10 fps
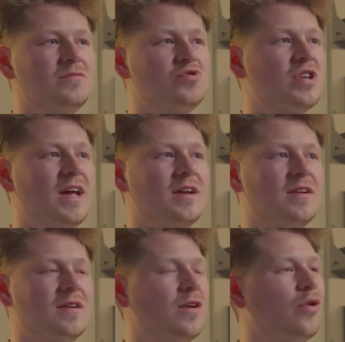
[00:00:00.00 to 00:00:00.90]

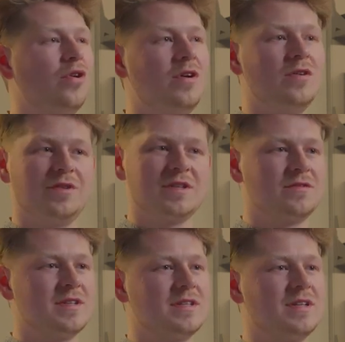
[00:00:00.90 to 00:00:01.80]
Steingeröll oder
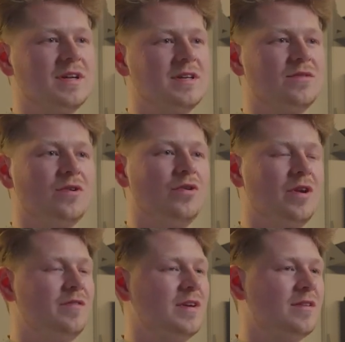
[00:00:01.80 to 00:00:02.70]
sowas in die Richtung
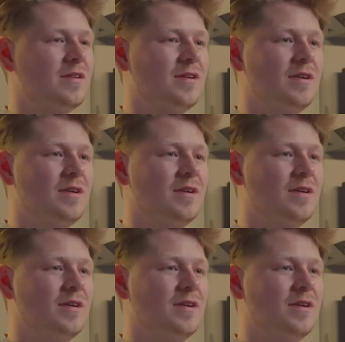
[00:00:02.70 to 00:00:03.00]
hören wird.